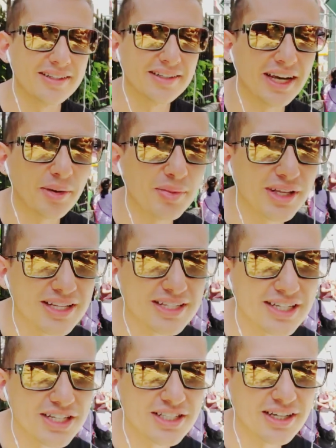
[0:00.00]
Так, меня
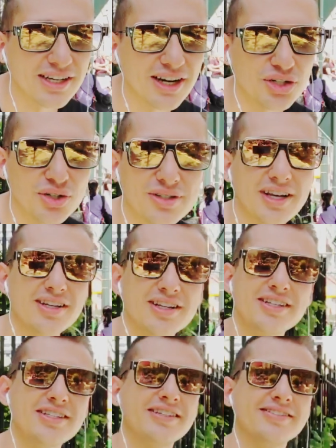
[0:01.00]
слышно хорошо,
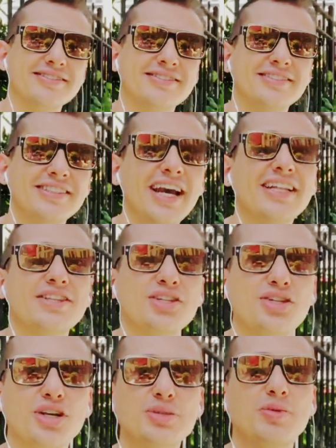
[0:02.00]
скажите. Я это
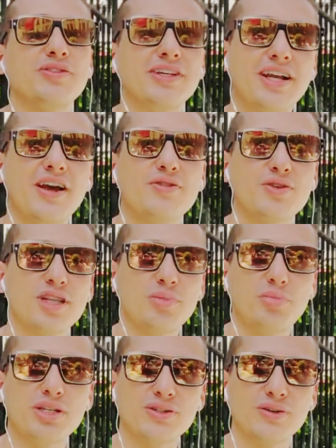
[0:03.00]
еще раз повторяю, все
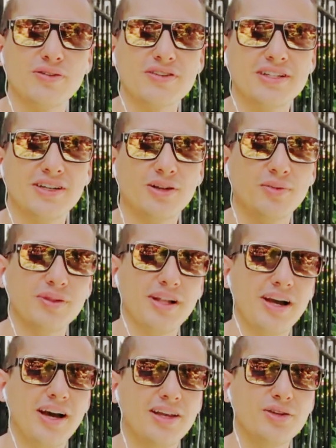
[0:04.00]
записываю в основном
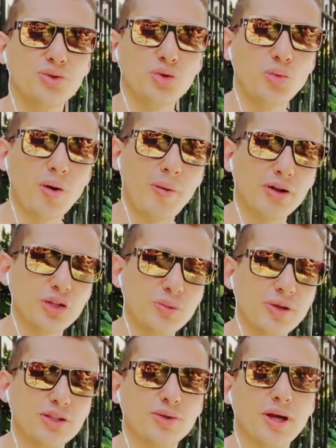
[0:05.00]
для YouTube,
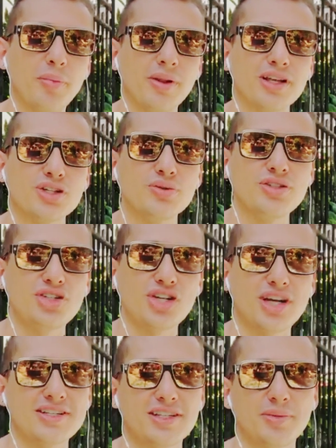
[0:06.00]
потом я туда положу.
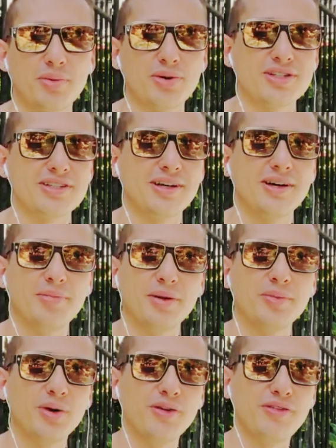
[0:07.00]
Сейчас это просто
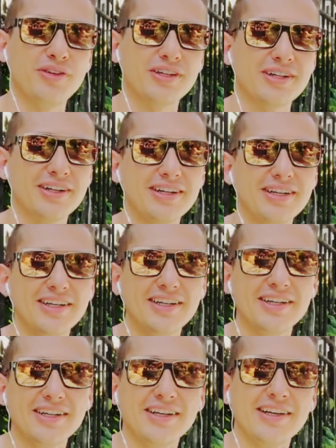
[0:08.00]
прямой эфир
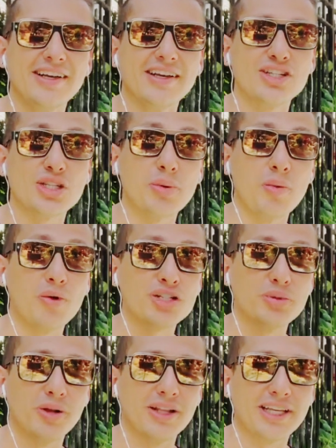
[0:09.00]
чтобы
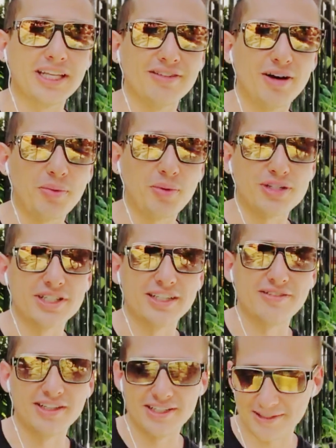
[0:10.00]
можно было на какие-то вопросы
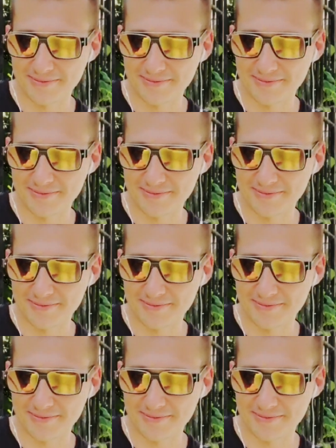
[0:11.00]
ответить.